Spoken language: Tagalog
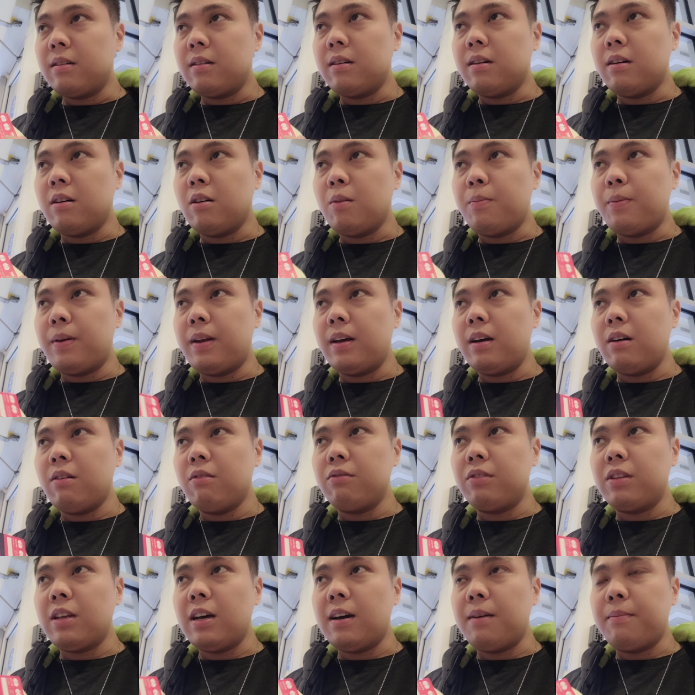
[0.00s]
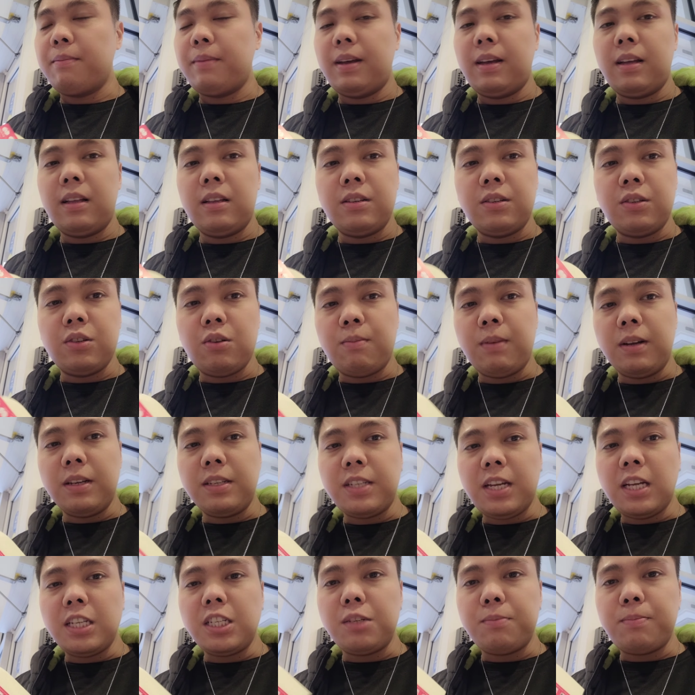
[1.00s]
ah, uh, account na kami. So
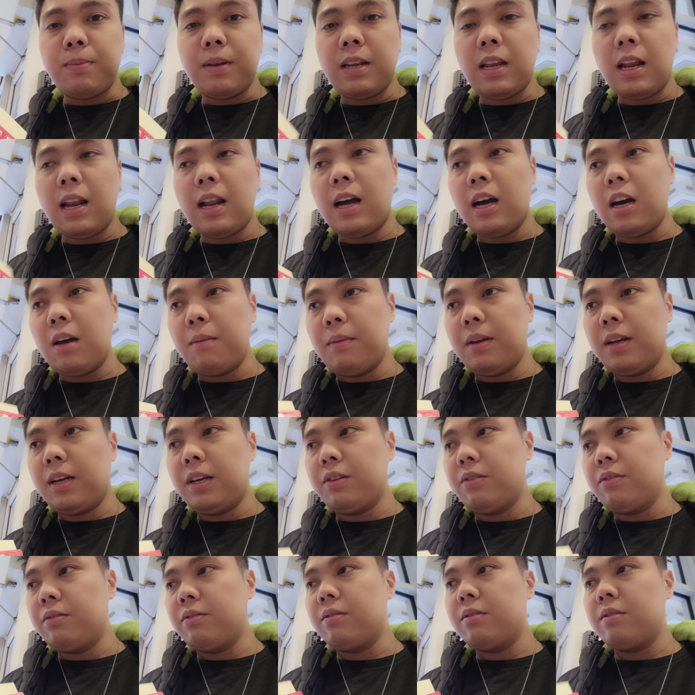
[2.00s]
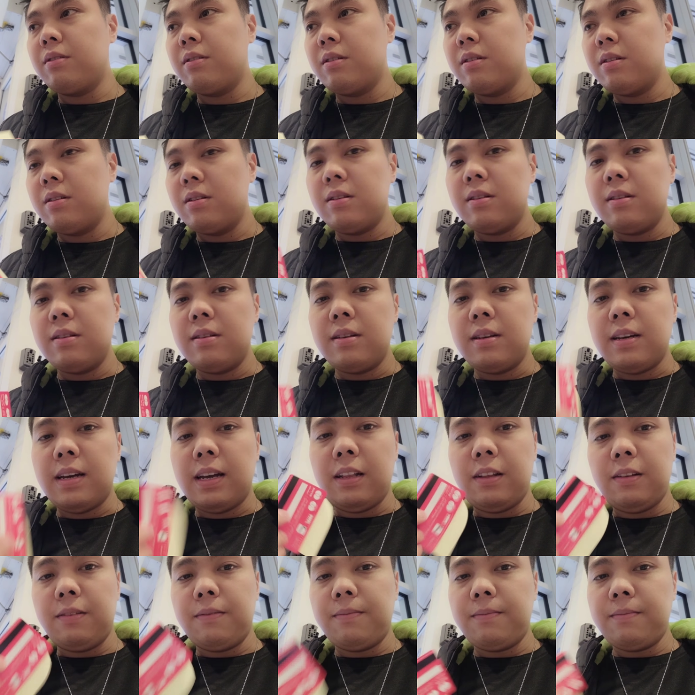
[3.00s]
mag-change pin na lang kami ngayon.
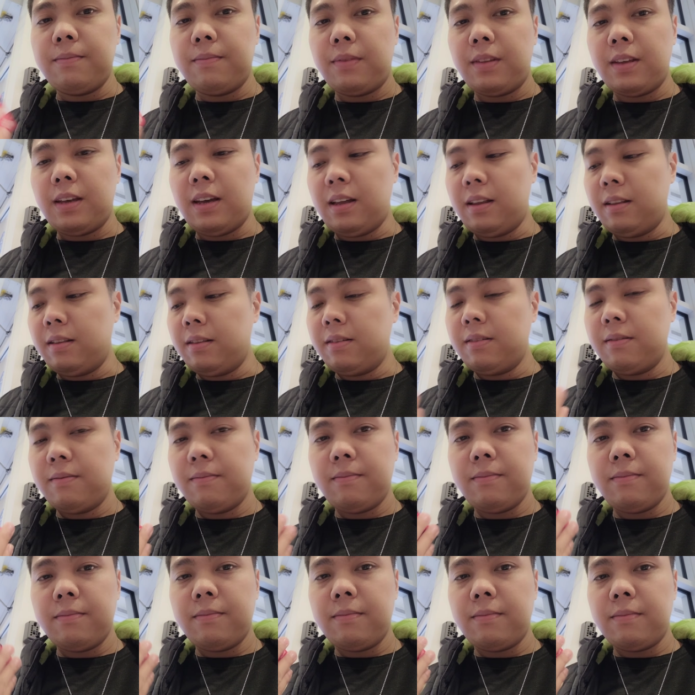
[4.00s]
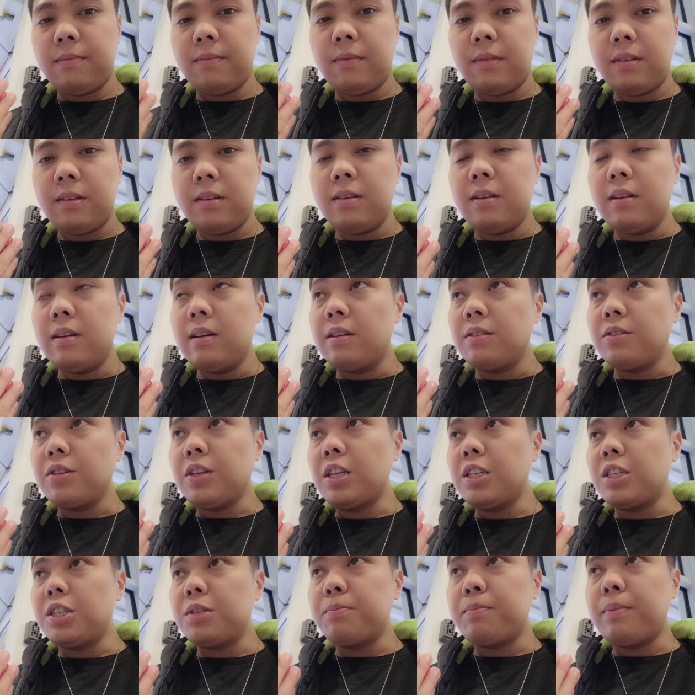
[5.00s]
Ayan.
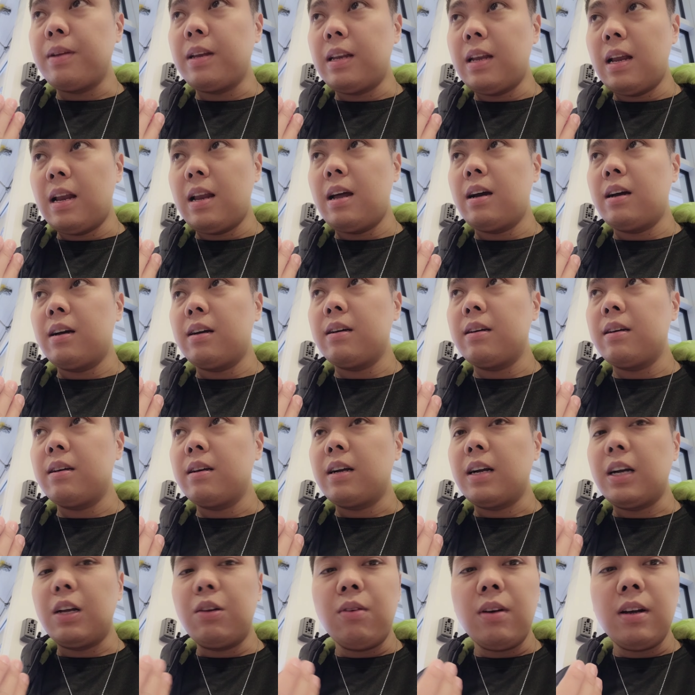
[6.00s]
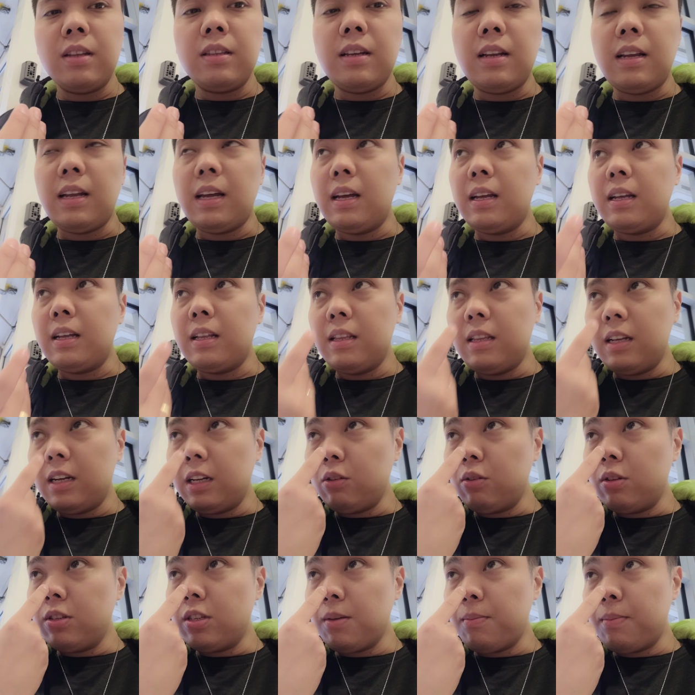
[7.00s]
Change pin na lang ganun kadali. Hindi
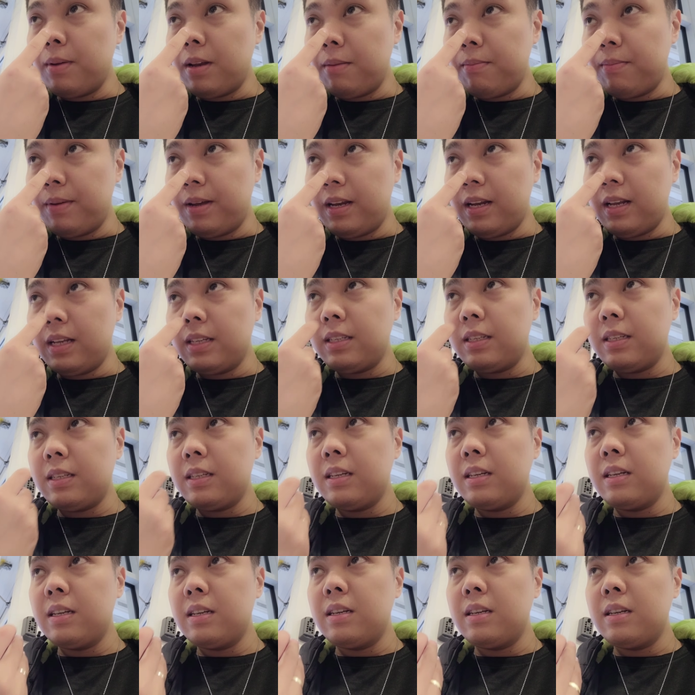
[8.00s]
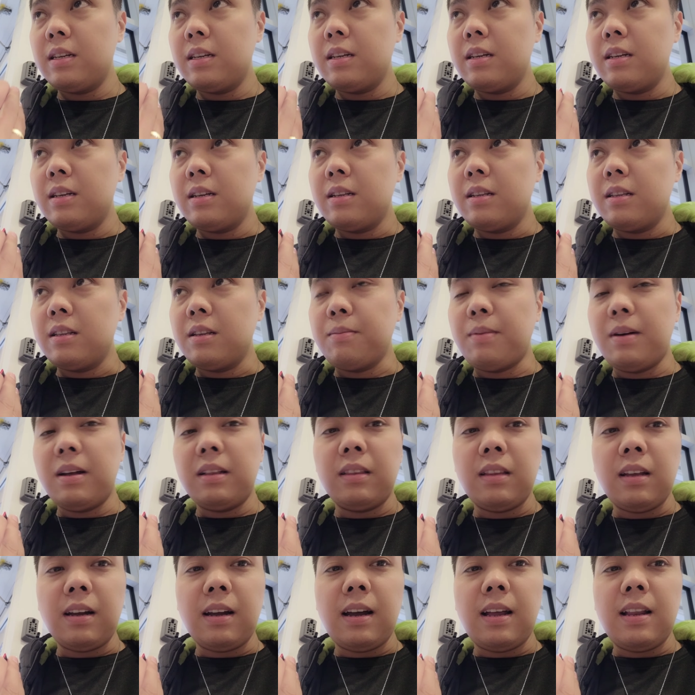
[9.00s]
katulad sa Pilipinas. Diba ang
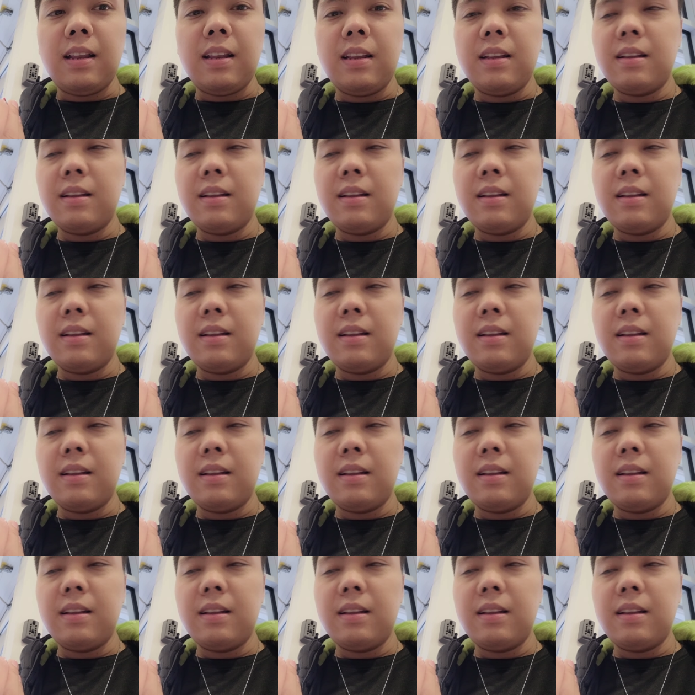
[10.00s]
tagal?